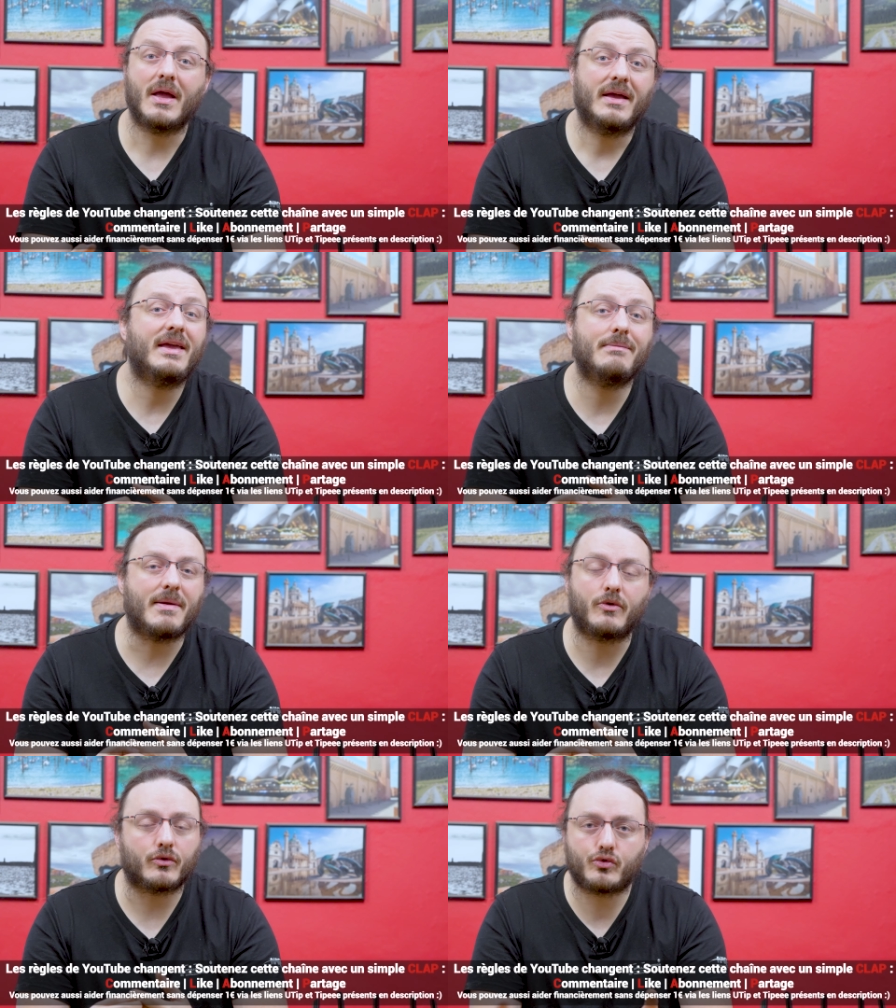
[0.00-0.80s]
Et
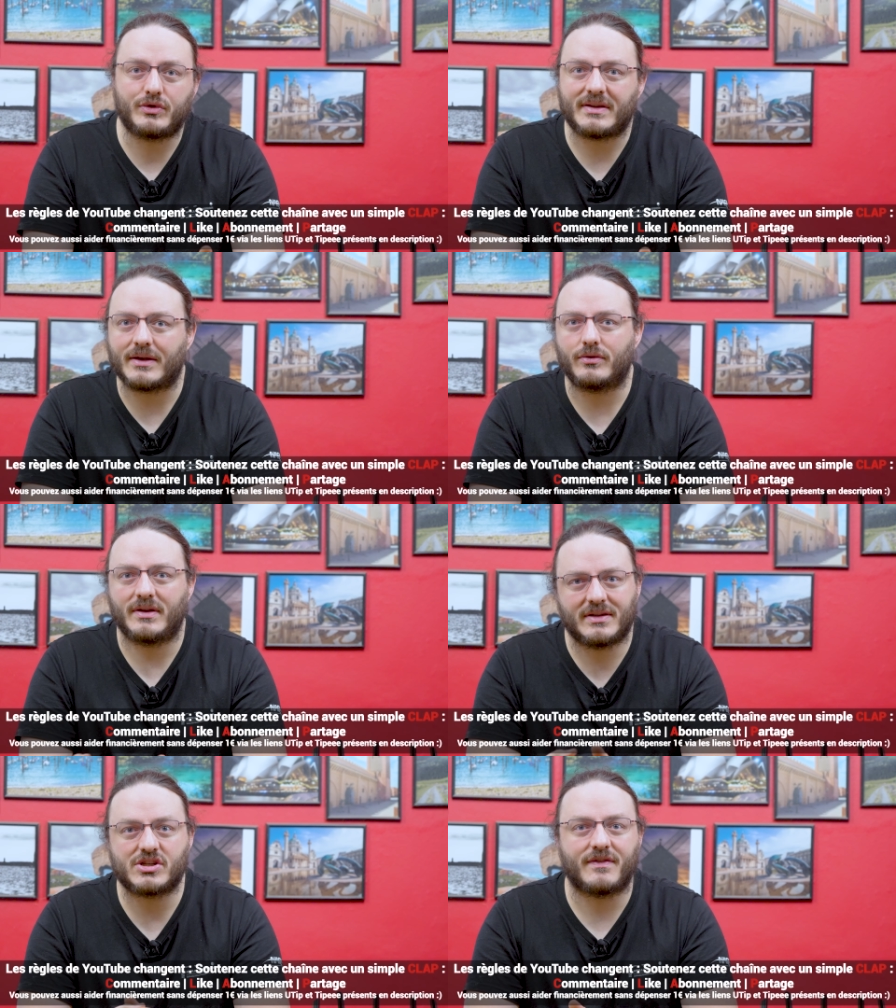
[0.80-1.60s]
même quand tout était
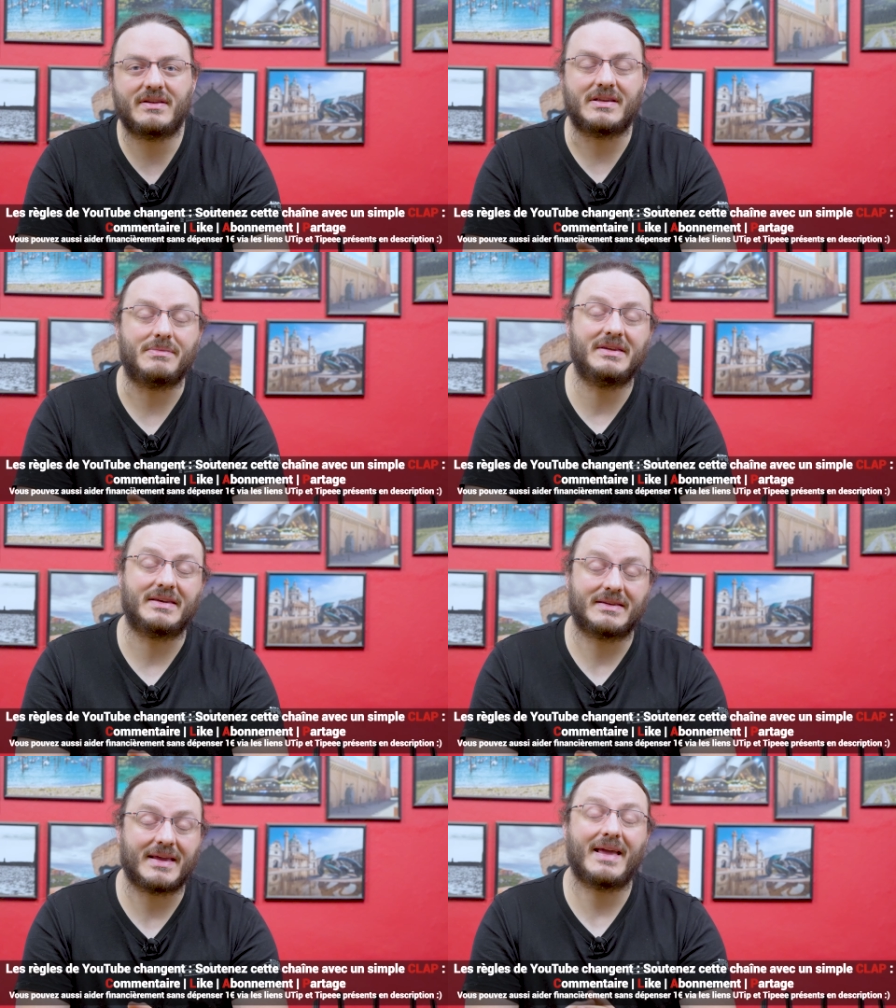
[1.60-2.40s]
connecté, j'avais des débits
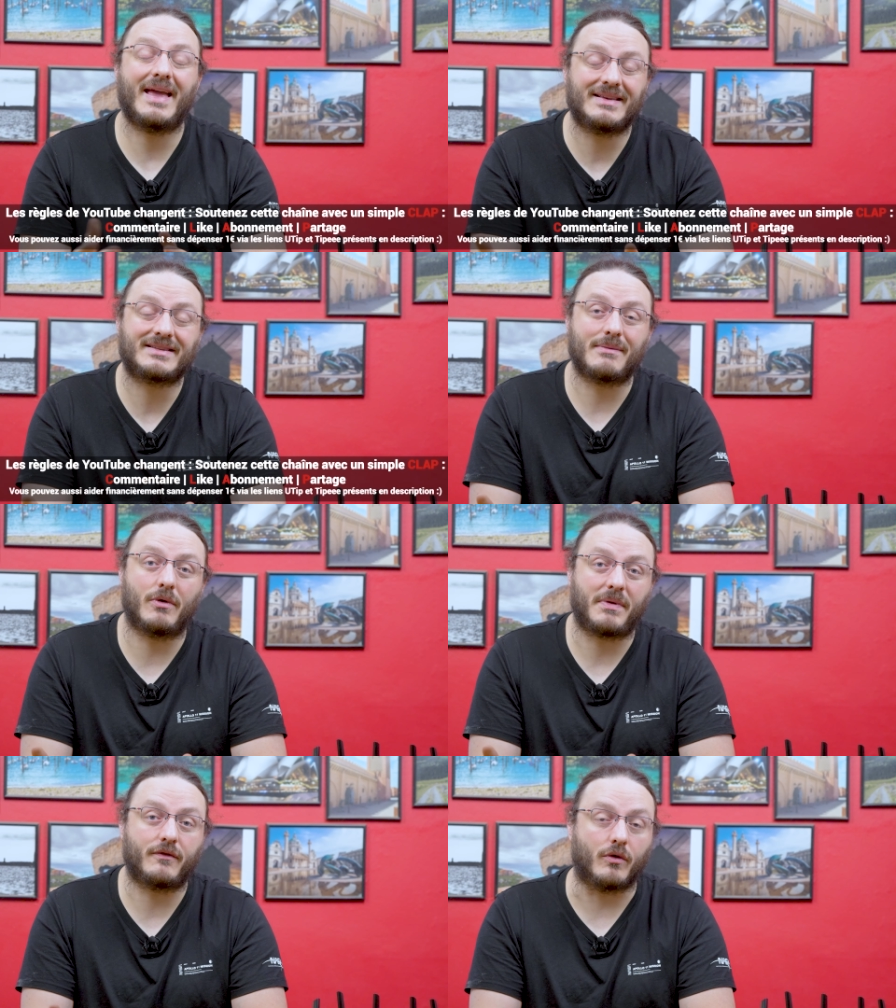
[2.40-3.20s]
qui étaient
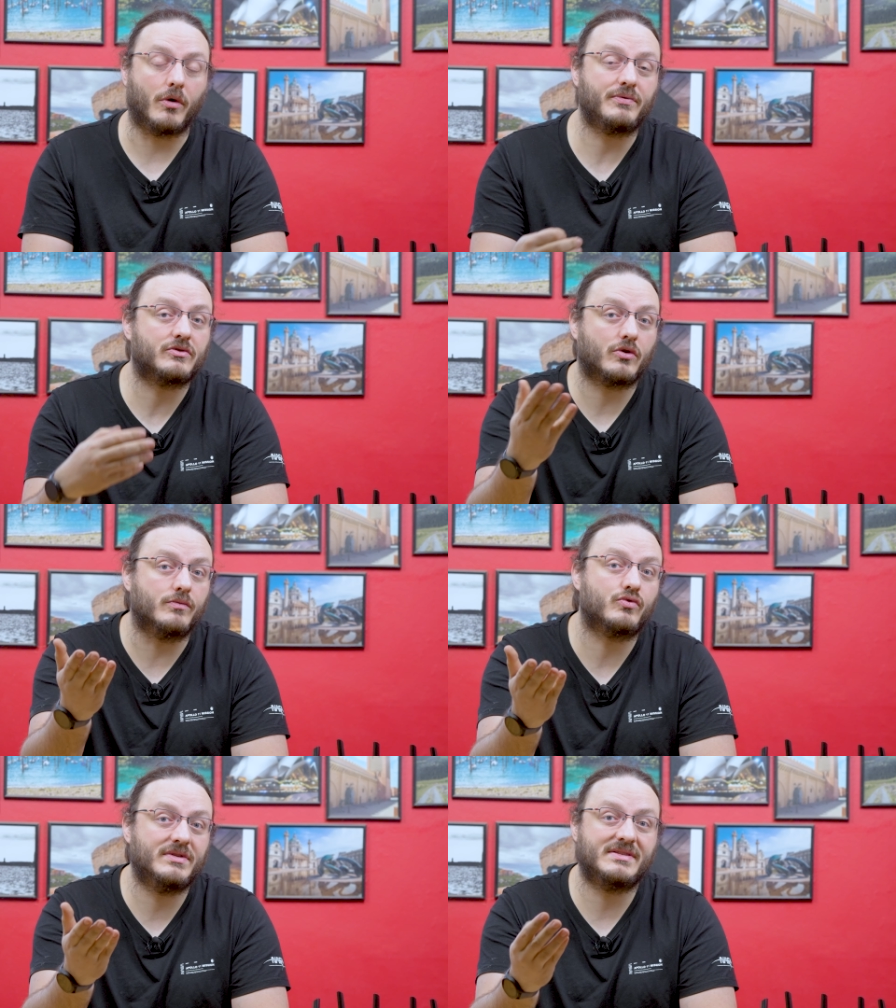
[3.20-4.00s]
extrêmement performants, puisque
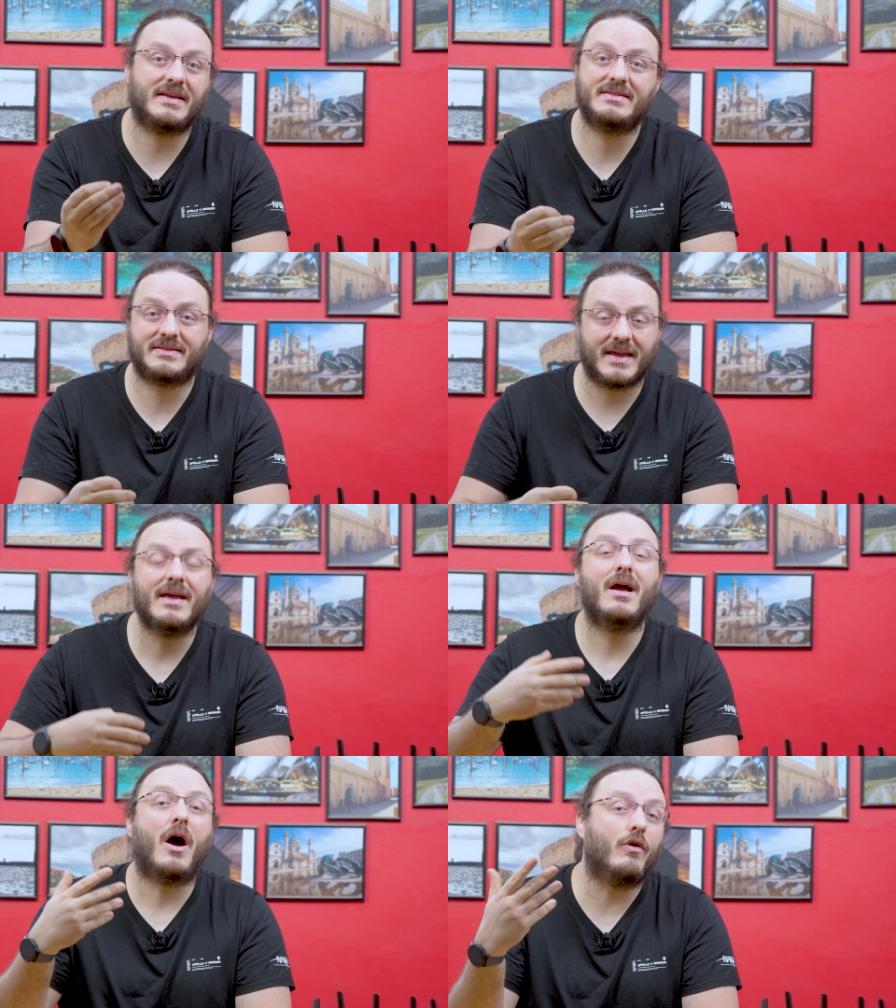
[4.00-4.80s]
comme je vous le disais, ils étaient
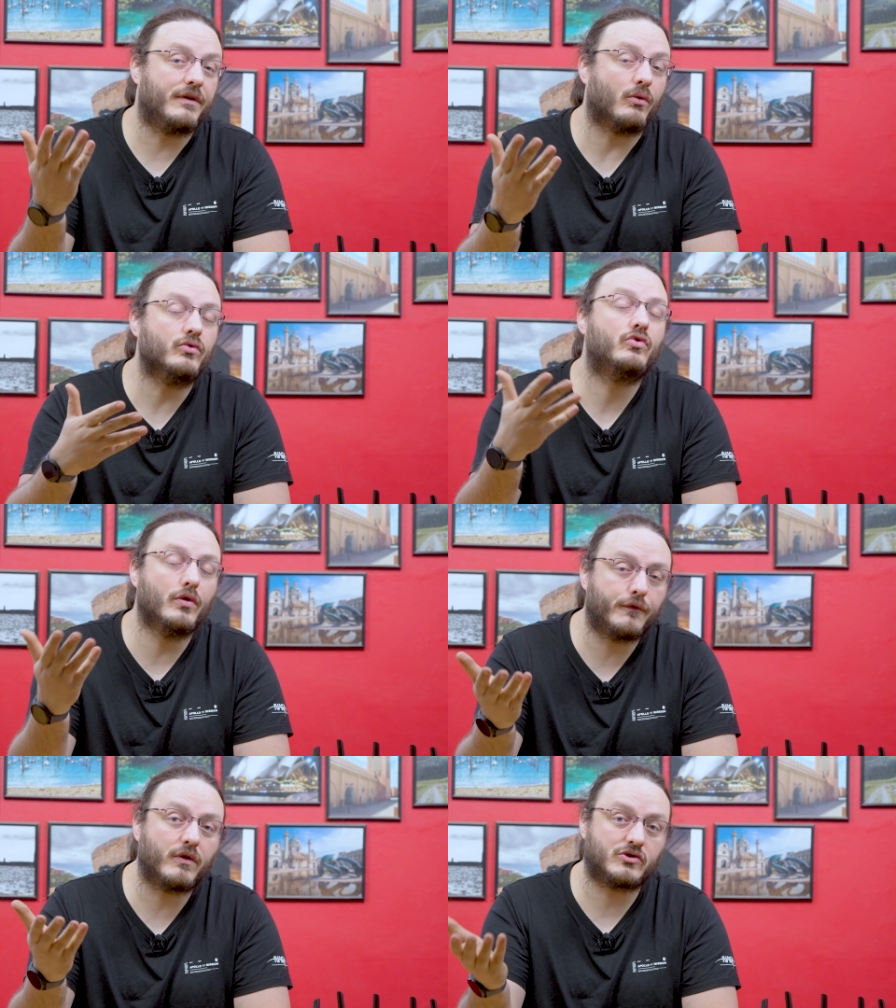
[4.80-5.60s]
environ
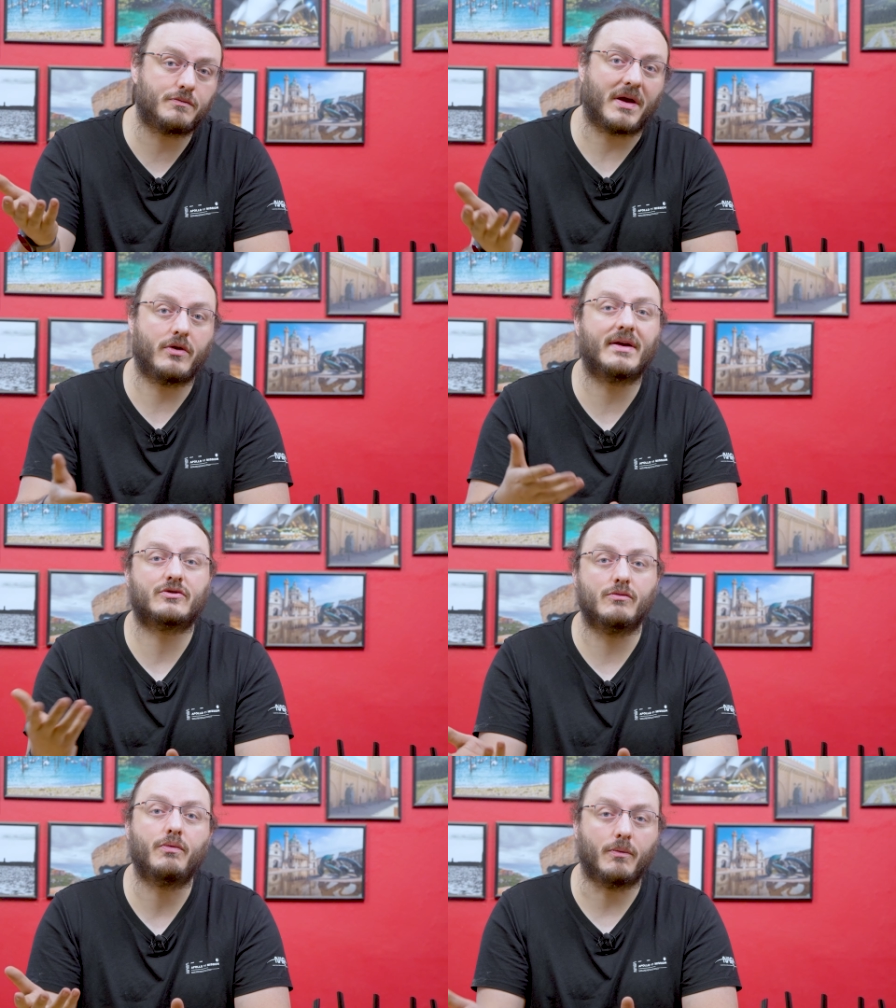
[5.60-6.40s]
deux fois supérieurs à ce
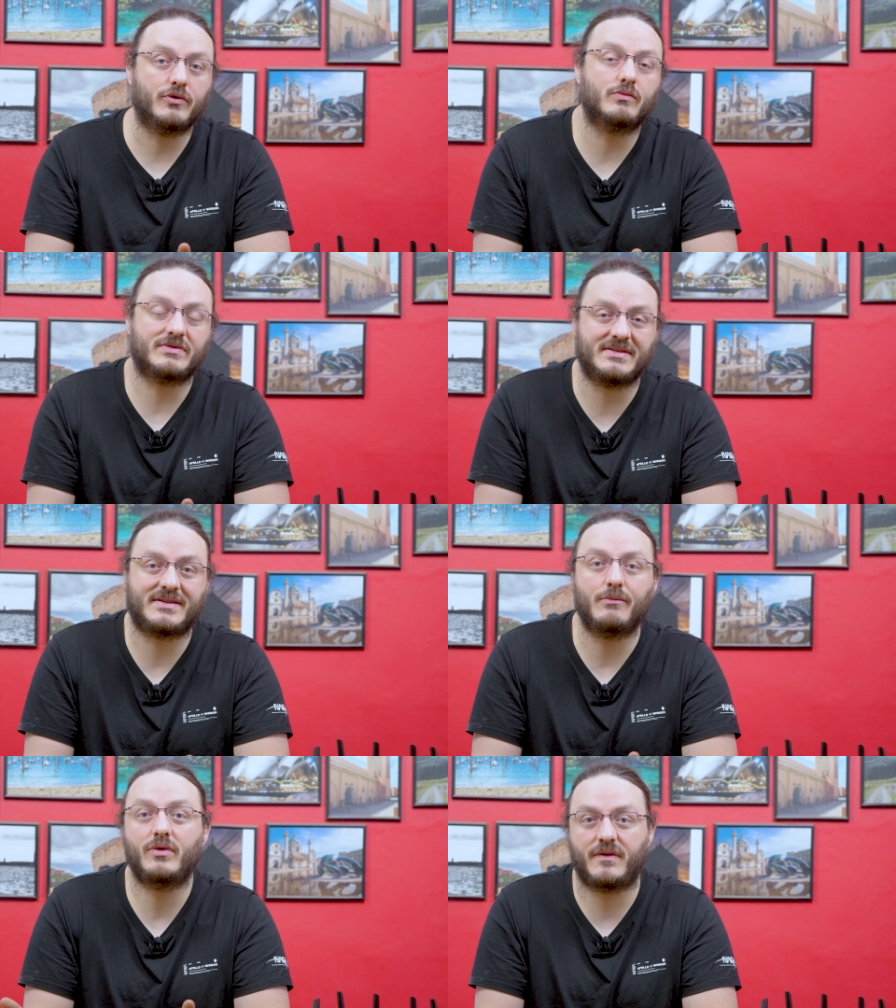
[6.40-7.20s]
que me propose mon
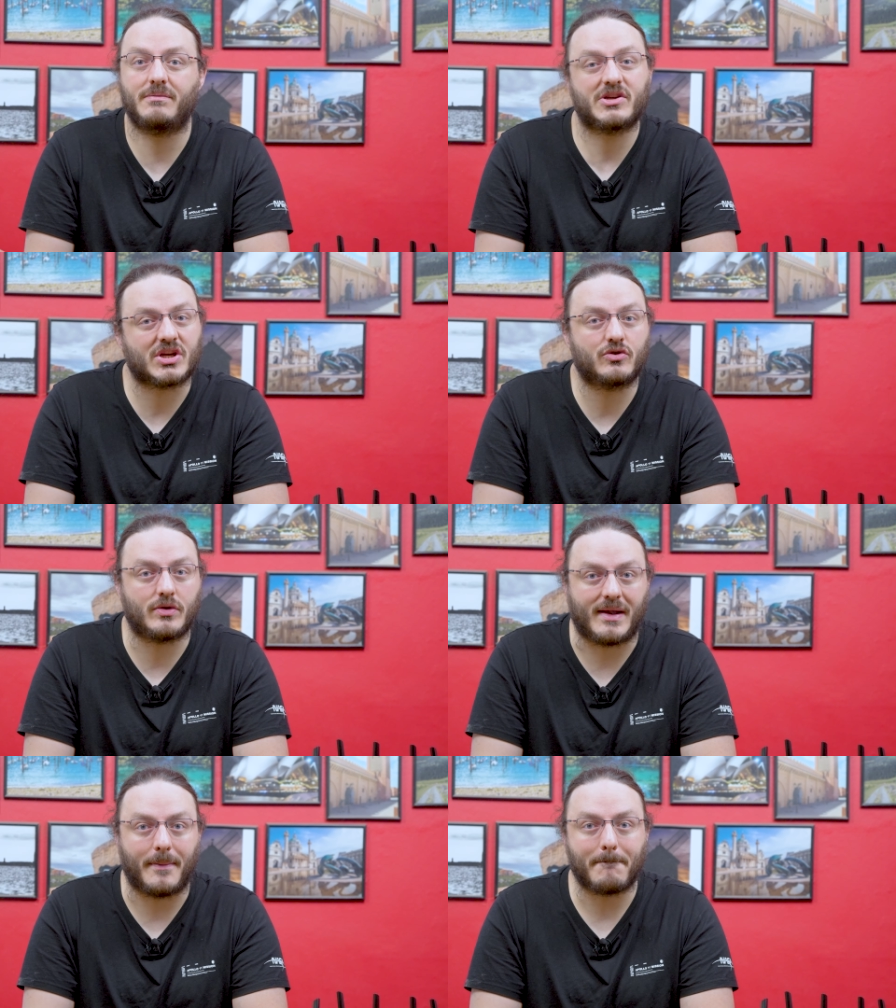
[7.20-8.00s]
système Wi-Fi Mesh actuel.